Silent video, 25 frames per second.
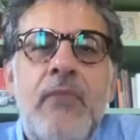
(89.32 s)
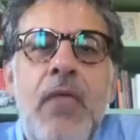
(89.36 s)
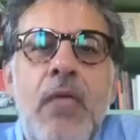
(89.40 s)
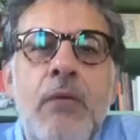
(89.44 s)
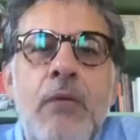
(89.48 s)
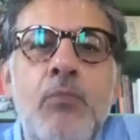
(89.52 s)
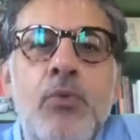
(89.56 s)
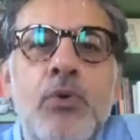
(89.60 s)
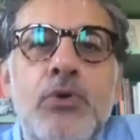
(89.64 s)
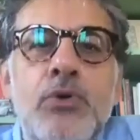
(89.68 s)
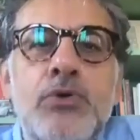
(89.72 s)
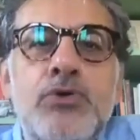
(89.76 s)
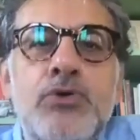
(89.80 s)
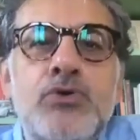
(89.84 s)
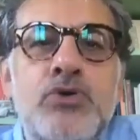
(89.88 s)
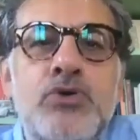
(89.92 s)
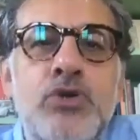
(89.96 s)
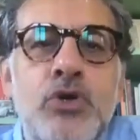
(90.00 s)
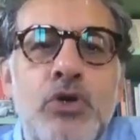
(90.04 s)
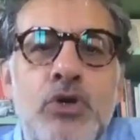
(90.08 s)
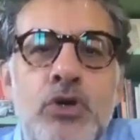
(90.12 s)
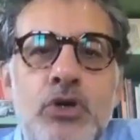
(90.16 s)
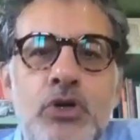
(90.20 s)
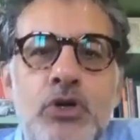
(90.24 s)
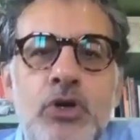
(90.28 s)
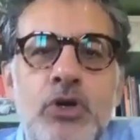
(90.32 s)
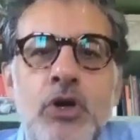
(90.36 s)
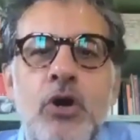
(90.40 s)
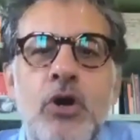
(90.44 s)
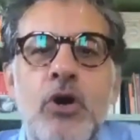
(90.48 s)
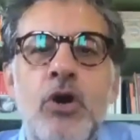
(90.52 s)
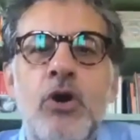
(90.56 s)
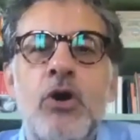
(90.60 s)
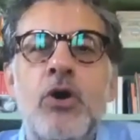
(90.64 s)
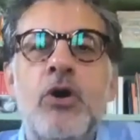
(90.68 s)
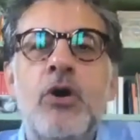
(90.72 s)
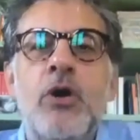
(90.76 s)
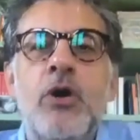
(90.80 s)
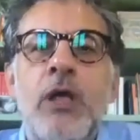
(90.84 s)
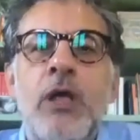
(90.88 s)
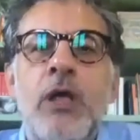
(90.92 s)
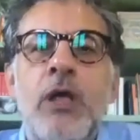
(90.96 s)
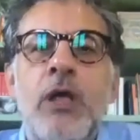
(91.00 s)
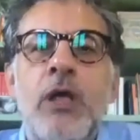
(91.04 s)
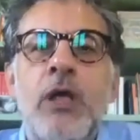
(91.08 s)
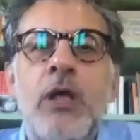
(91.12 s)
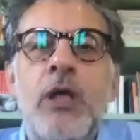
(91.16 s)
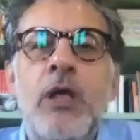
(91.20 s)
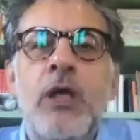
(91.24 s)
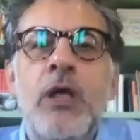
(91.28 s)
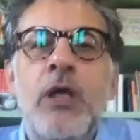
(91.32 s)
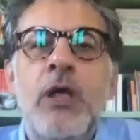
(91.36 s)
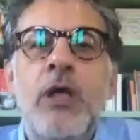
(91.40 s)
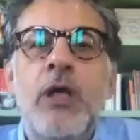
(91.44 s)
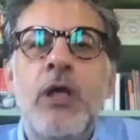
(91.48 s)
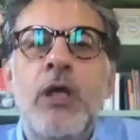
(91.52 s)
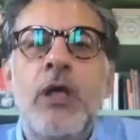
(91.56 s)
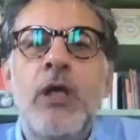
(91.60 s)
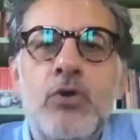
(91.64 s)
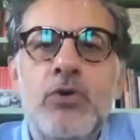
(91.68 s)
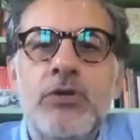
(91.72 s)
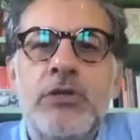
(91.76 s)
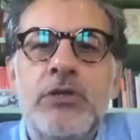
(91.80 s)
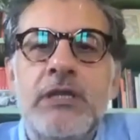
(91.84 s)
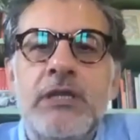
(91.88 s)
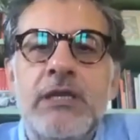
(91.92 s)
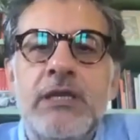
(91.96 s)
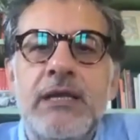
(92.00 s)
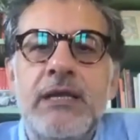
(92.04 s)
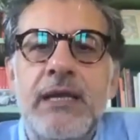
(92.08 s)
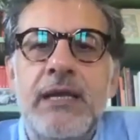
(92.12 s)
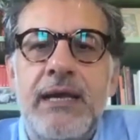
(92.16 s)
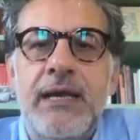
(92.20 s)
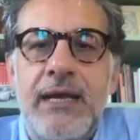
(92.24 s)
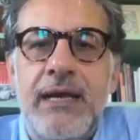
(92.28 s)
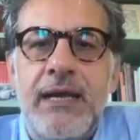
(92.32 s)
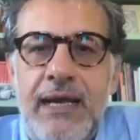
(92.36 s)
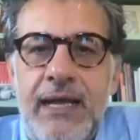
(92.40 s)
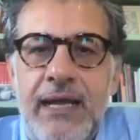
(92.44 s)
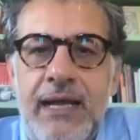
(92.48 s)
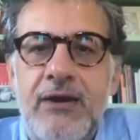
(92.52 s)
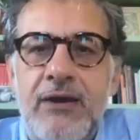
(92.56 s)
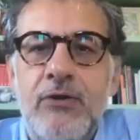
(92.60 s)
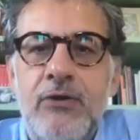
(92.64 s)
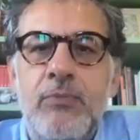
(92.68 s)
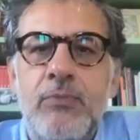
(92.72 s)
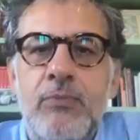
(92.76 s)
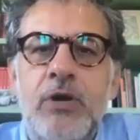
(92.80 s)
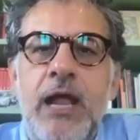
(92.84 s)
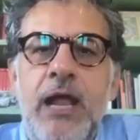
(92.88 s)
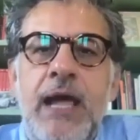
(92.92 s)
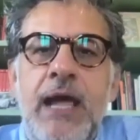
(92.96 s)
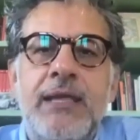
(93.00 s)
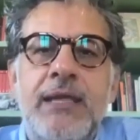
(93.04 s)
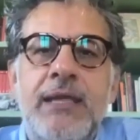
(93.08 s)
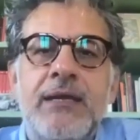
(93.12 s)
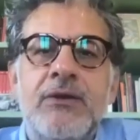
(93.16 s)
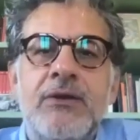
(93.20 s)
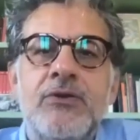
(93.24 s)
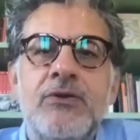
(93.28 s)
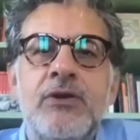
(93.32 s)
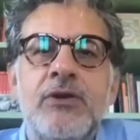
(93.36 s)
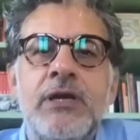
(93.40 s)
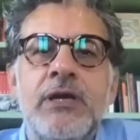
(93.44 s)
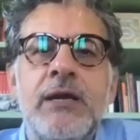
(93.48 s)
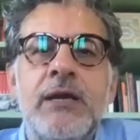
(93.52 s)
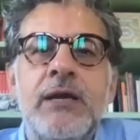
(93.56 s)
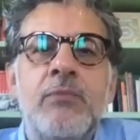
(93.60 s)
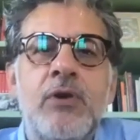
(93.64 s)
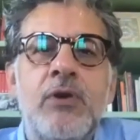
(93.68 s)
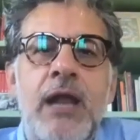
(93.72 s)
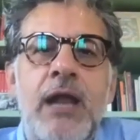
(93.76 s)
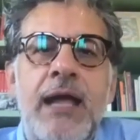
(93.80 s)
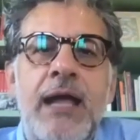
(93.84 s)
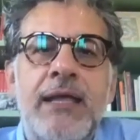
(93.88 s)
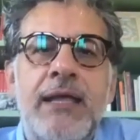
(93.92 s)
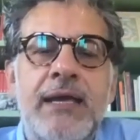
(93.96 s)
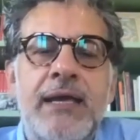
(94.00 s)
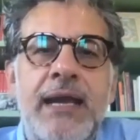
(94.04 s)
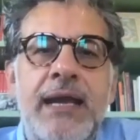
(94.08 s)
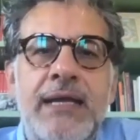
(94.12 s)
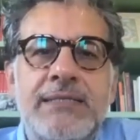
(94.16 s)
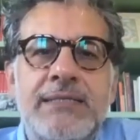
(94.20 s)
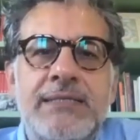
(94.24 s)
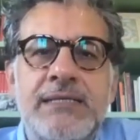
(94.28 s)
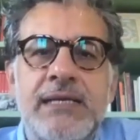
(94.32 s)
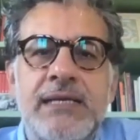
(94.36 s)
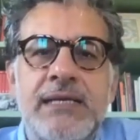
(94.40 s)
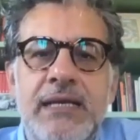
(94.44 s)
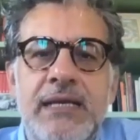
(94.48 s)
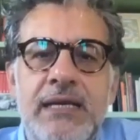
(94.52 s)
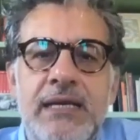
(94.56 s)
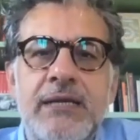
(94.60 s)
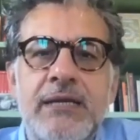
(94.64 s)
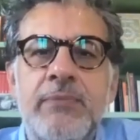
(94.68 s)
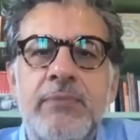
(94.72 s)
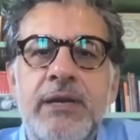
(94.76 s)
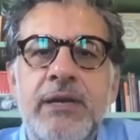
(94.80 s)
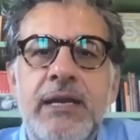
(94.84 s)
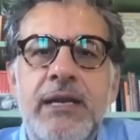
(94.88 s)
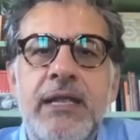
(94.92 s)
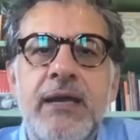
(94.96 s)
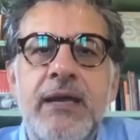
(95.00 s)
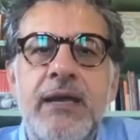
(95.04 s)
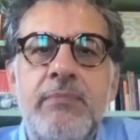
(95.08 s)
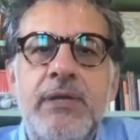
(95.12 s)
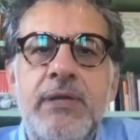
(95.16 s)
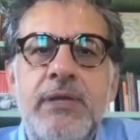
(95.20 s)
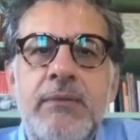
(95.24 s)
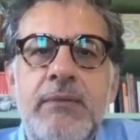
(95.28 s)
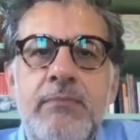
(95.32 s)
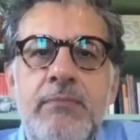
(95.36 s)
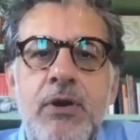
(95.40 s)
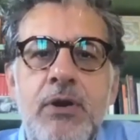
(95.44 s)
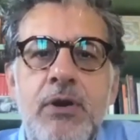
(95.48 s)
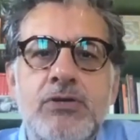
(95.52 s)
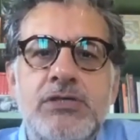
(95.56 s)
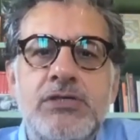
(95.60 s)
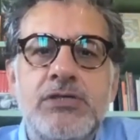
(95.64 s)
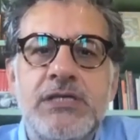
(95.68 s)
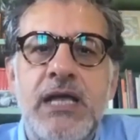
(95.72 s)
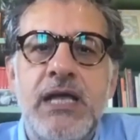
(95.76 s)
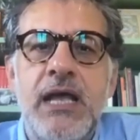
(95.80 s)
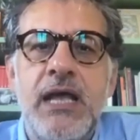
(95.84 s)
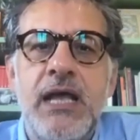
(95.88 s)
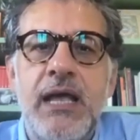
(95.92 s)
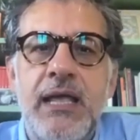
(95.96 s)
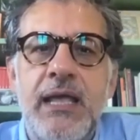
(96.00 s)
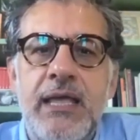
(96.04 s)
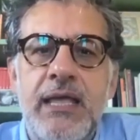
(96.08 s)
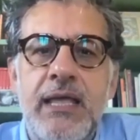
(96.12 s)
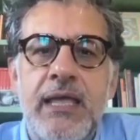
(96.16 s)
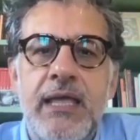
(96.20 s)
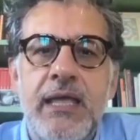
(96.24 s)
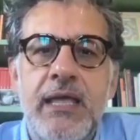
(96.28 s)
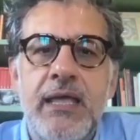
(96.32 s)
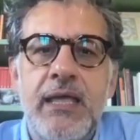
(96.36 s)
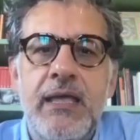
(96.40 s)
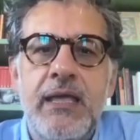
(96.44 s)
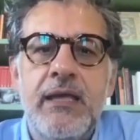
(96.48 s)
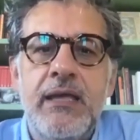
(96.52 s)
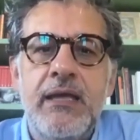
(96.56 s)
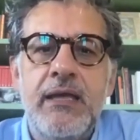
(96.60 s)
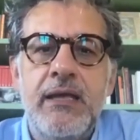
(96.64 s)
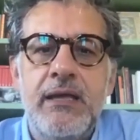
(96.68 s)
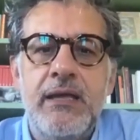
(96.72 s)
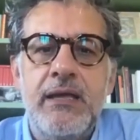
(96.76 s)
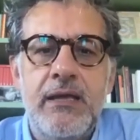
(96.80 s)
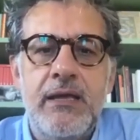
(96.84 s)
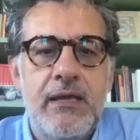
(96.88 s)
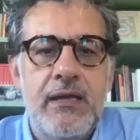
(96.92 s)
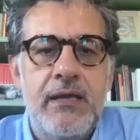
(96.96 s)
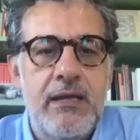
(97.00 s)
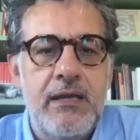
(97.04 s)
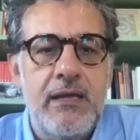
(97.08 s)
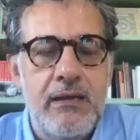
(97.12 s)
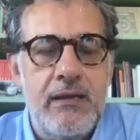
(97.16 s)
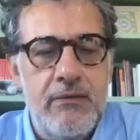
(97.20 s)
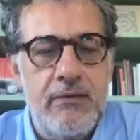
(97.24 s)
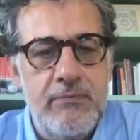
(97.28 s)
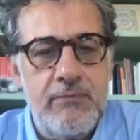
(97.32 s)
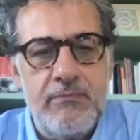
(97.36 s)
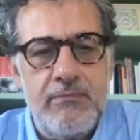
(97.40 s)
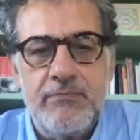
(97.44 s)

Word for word: Buongiorno a Carlo Monti e a Carlo Boracchi, al collega Boracchi, grazie alla libreria Biblos e eh,